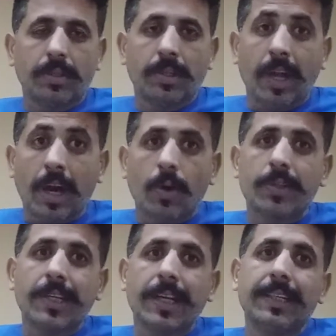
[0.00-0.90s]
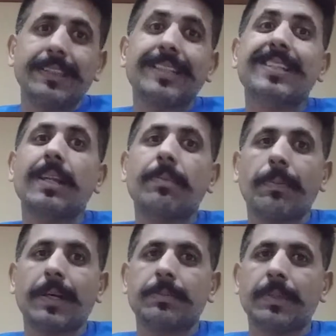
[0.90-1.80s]
लाहौर जाएं या
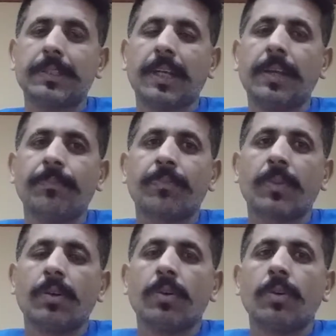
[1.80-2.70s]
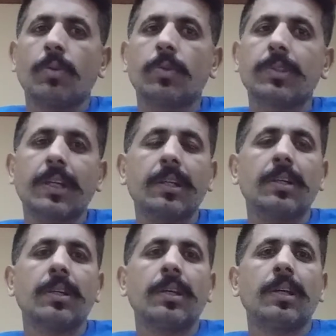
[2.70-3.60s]
इस्लामाबाद में जाएं उधर
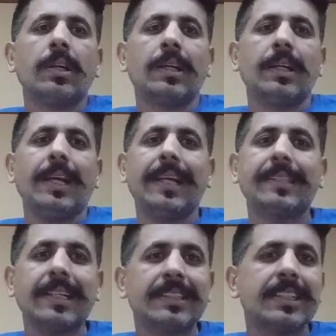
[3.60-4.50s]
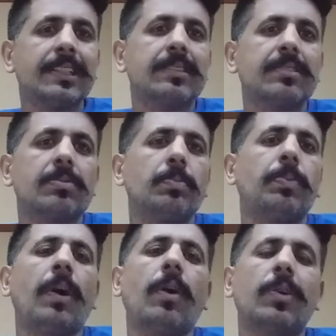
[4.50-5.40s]
एजेंसीज
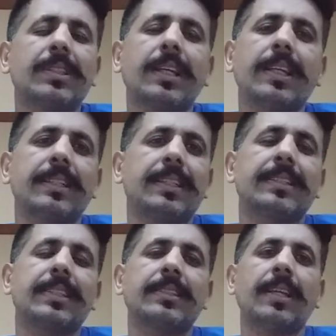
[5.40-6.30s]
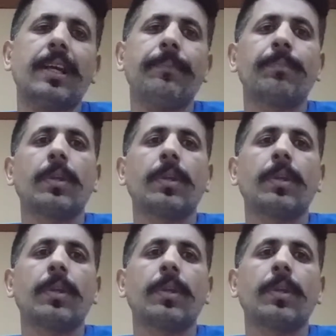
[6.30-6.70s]
बहुत सारी एजेंसीज हैं